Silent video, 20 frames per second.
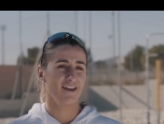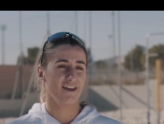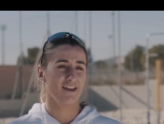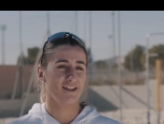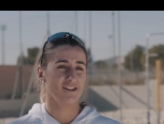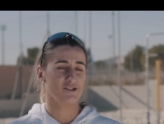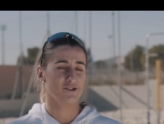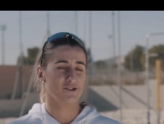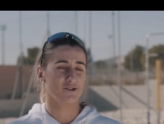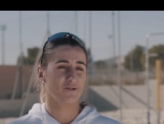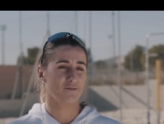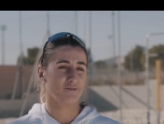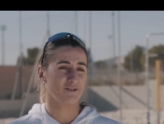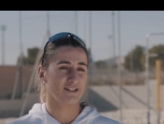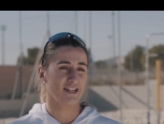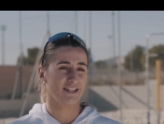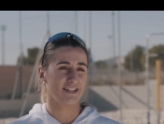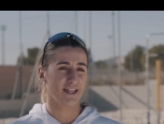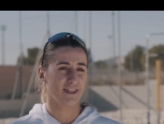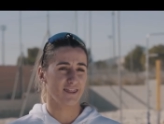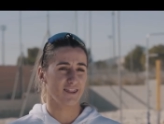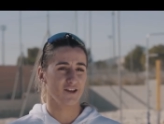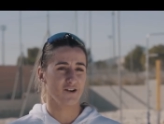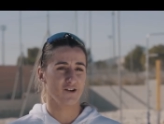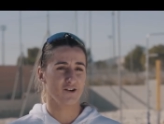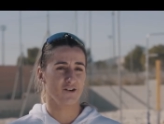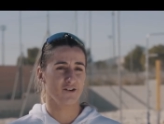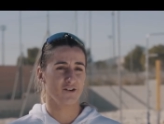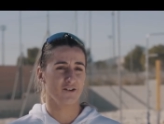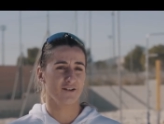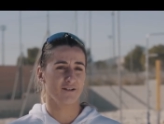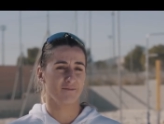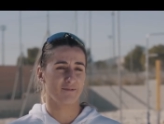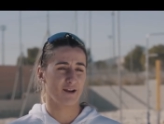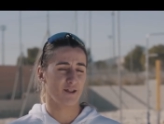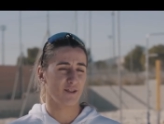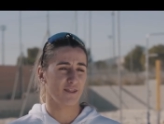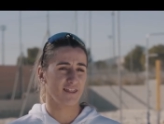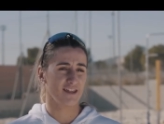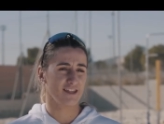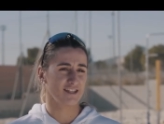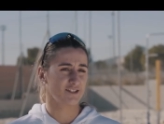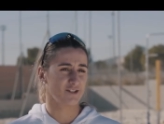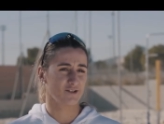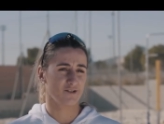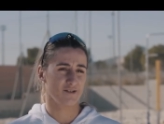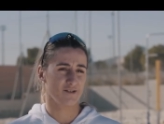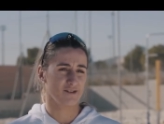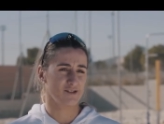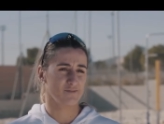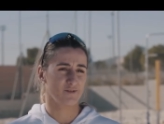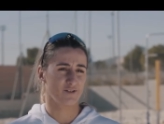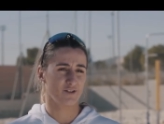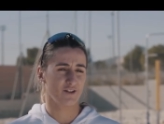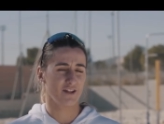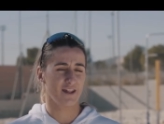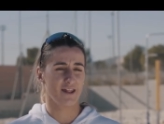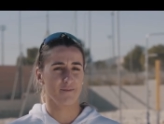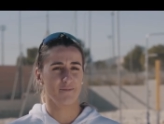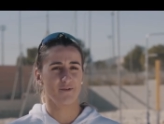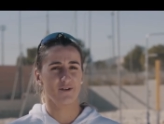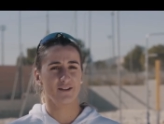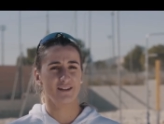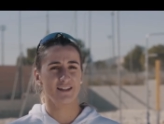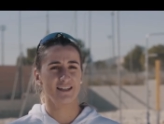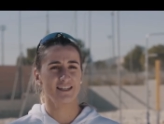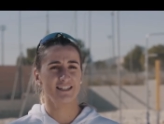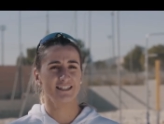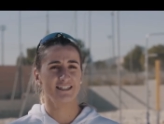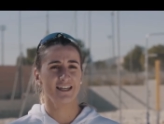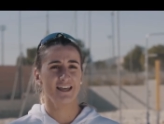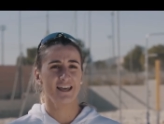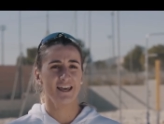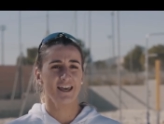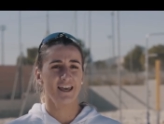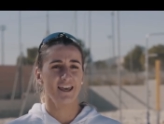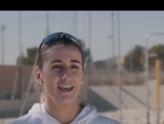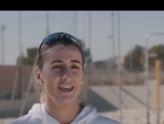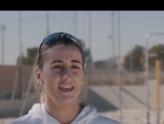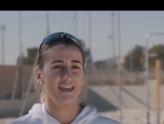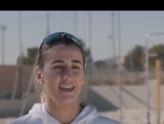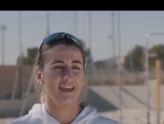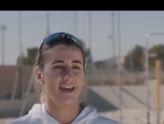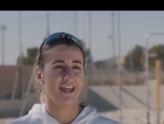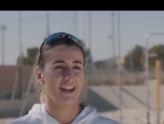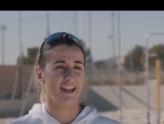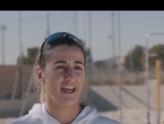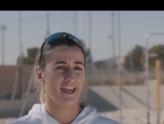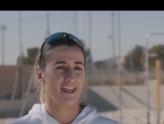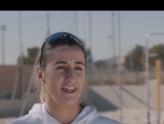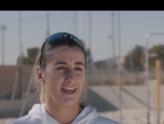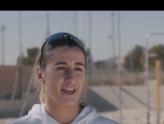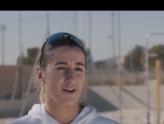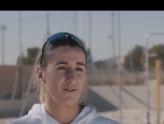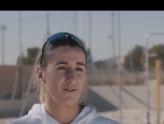he hecho pues, natación, baloncesto, he hecho un montón de deportes y a raíz de